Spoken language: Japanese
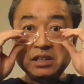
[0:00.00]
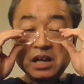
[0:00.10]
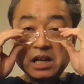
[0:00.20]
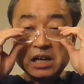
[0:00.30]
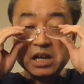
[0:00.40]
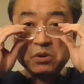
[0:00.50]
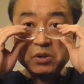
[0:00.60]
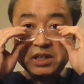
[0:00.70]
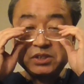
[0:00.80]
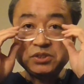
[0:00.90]
なんか結
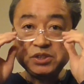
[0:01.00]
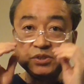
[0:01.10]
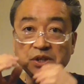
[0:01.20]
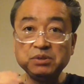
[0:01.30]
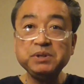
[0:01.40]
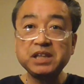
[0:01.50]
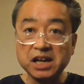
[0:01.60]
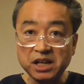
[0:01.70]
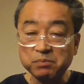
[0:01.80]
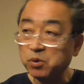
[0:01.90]
構きつい人いるみ
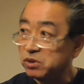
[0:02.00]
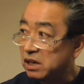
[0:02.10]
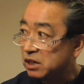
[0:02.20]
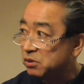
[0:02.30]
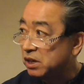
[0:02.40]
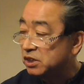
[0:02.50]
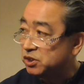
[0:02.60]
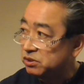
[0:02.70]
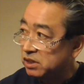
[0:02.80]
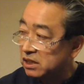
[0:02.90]
たいね僕は去年
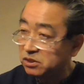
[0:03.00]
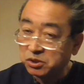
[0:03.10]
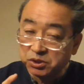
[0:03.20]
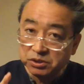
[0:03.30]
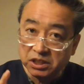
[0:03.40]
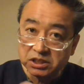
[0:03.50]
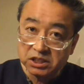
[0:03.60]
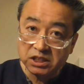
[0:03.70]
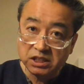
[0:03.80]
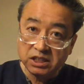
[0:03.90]
10月の12
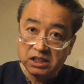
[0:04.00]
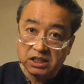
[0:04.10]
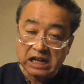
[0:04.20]
日